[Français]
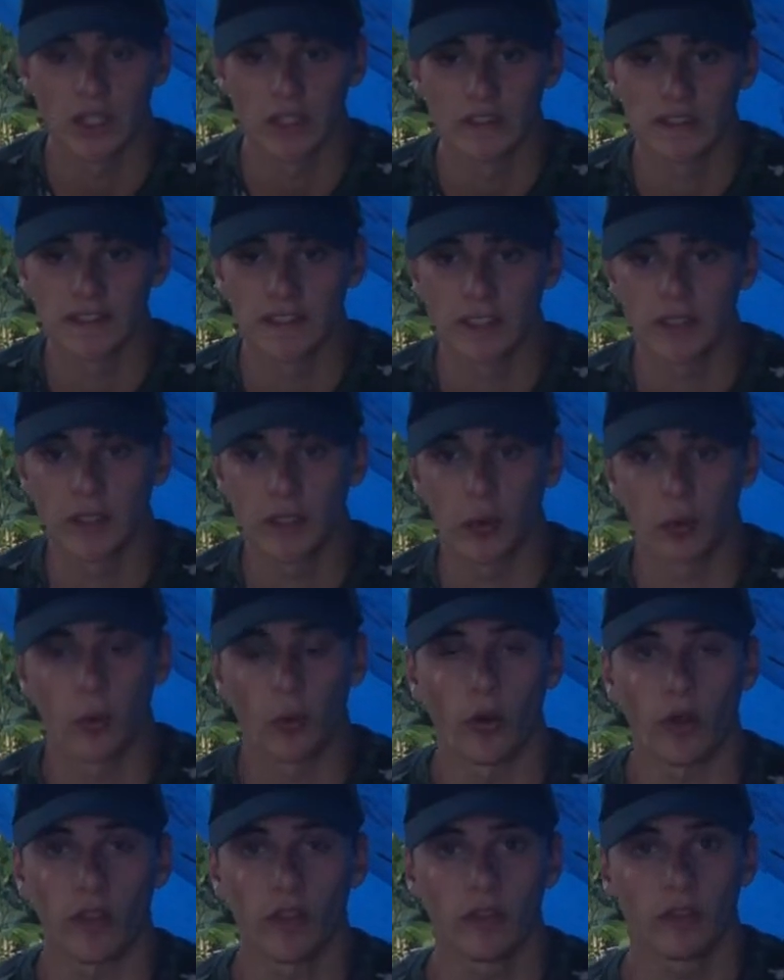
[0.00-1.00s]
c'est-à-dire on
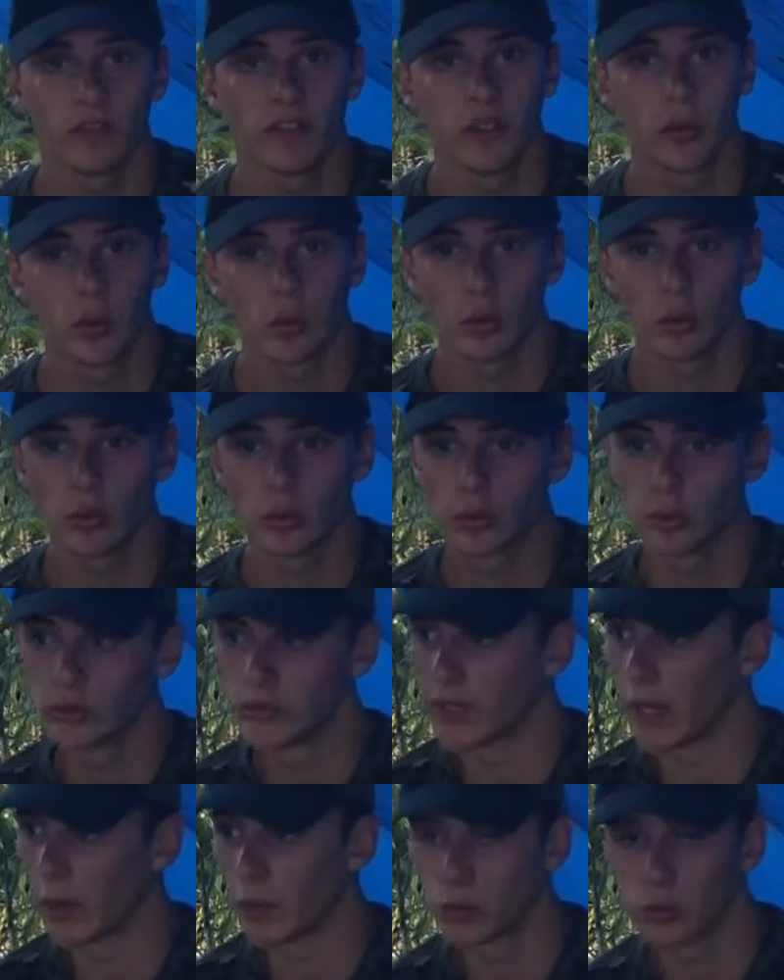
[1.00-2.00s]
regarde une vidéo
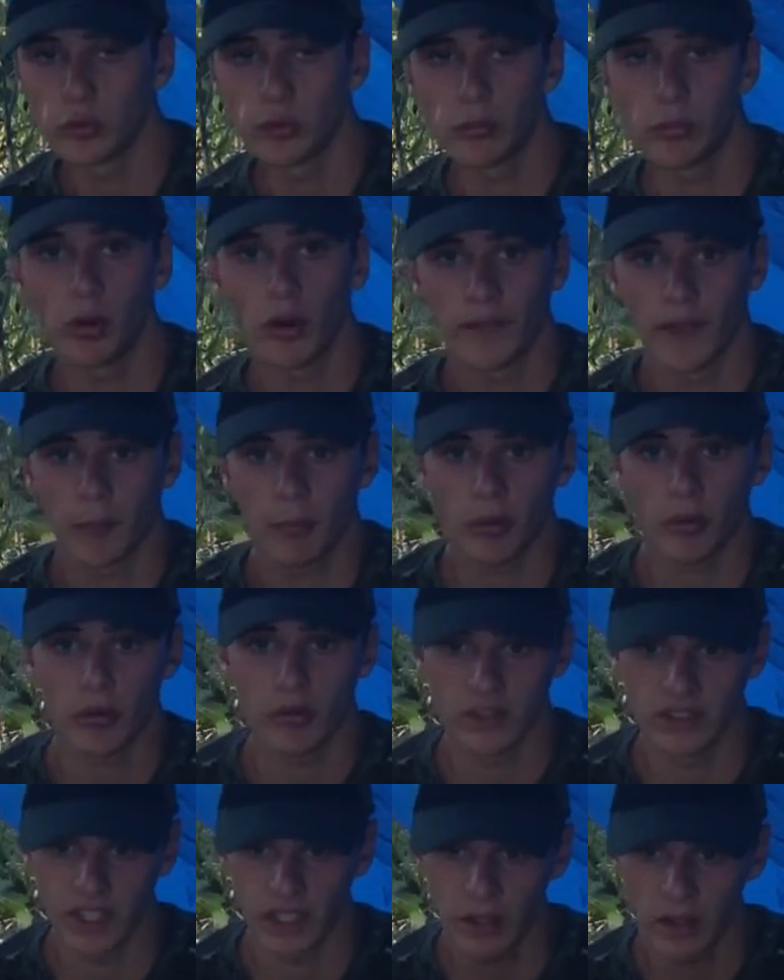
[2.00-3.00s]
d'un youtubeur n'importe
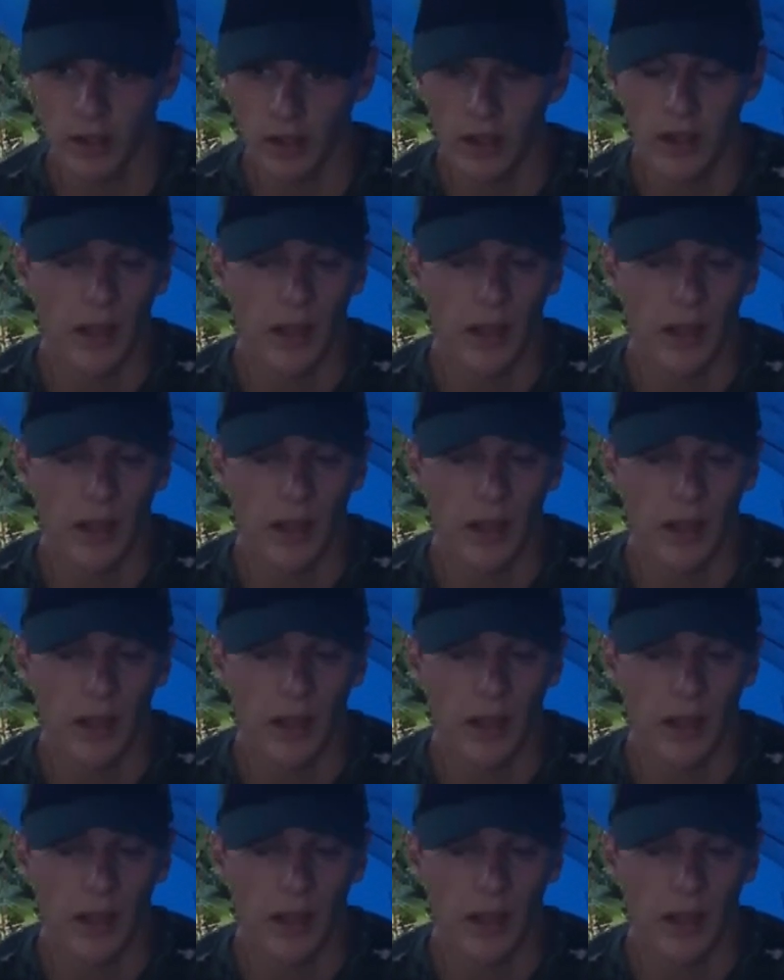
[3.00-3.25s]
lequel,